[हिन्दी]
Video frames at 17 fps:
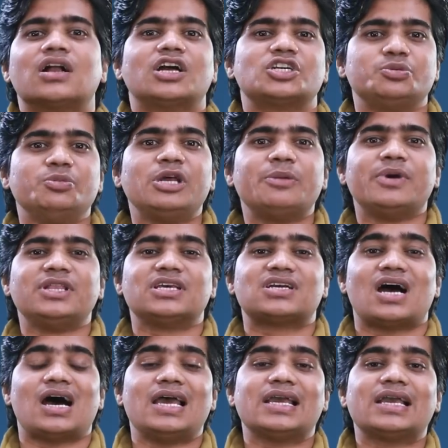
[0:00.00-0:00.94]
कश्मीर में
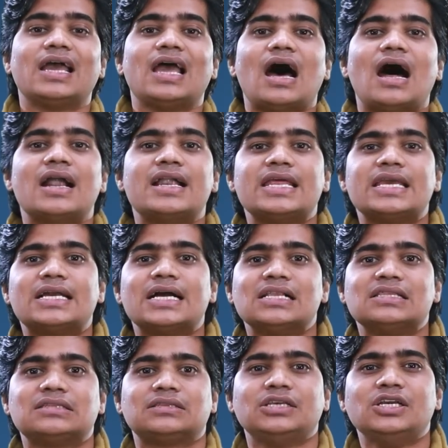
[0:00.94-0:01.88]
दिखाए गए
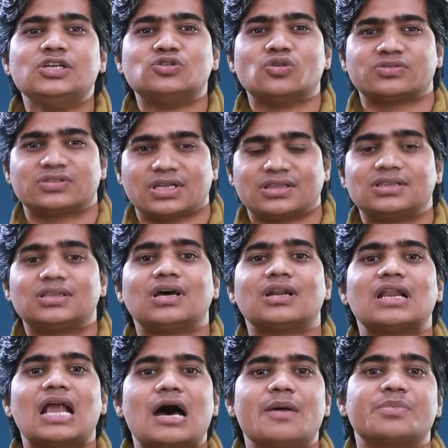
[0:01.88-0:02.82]
आर्टिकल
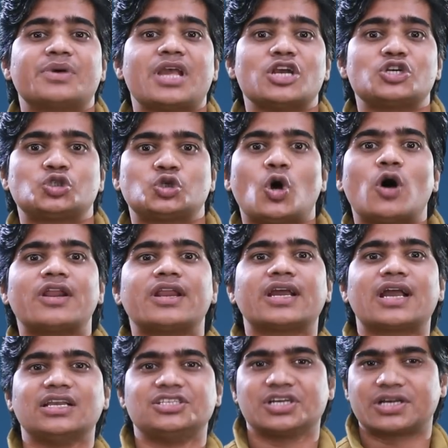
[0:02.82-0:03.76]
370 नाम के
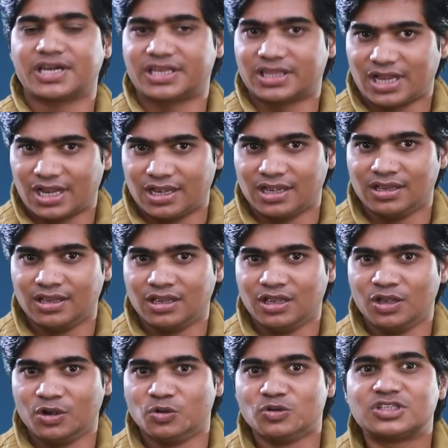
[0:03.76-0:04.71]
शौर्य का जिक्र था
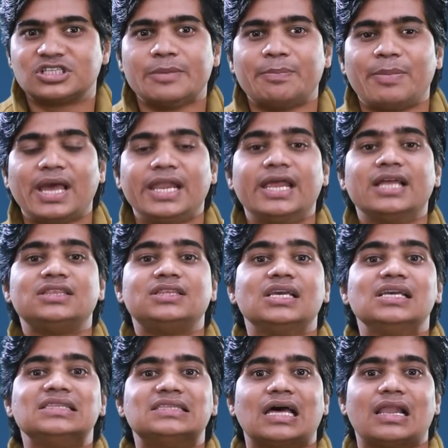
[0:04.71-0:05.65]
उससे पहले
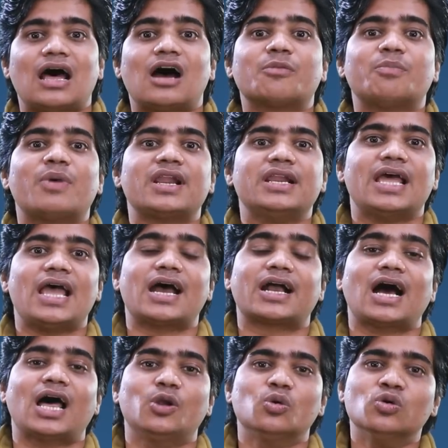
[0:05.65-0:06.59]
तीन तलाक पर नया
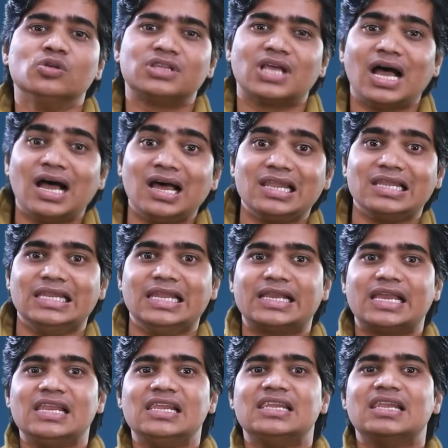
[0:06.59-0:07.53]
कानून था
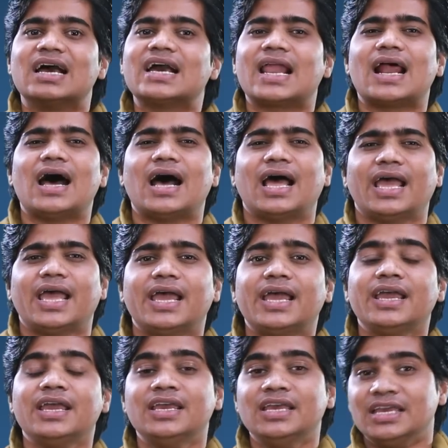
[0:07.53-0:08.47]
लेकिन लग रहा
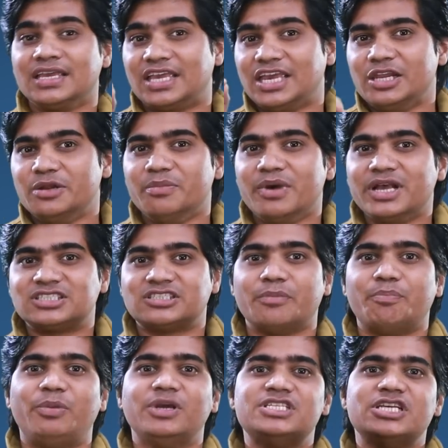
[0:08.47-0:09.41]
है कि इनमें
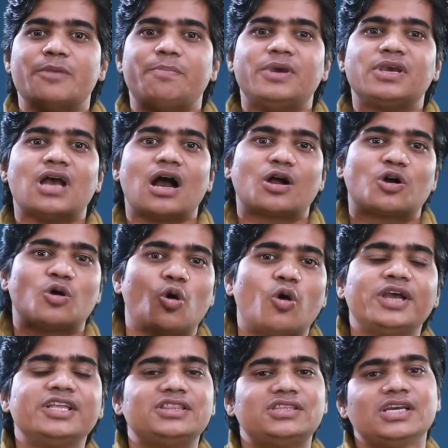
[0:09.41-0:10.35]
से बीजेपी का
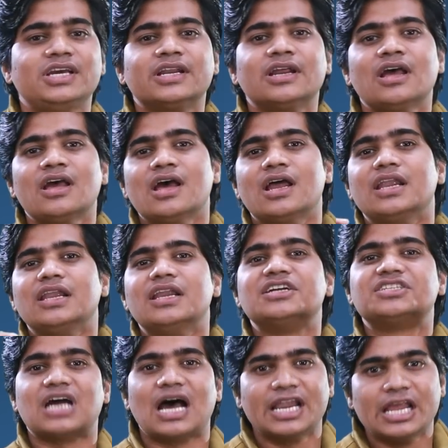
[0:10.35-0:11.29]
कोई तीर
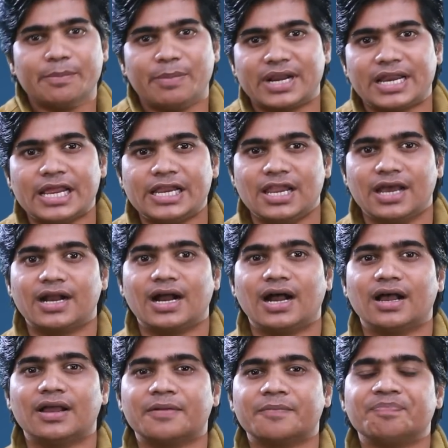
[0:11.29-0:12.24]
निशाने पर नहीं
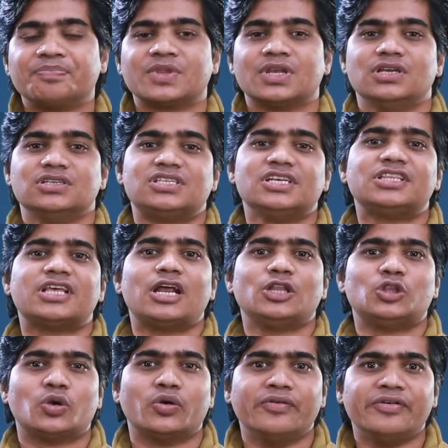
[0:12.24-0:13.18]
लगा इसी
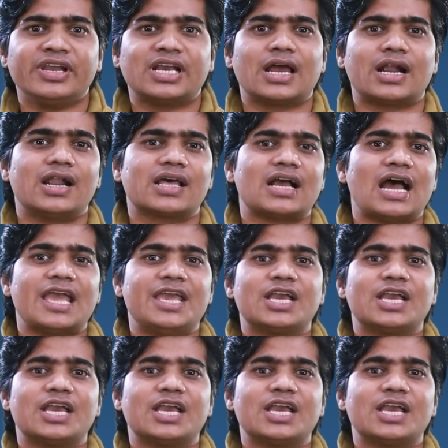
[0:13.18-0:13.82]
तरह ध्रुवीकरण का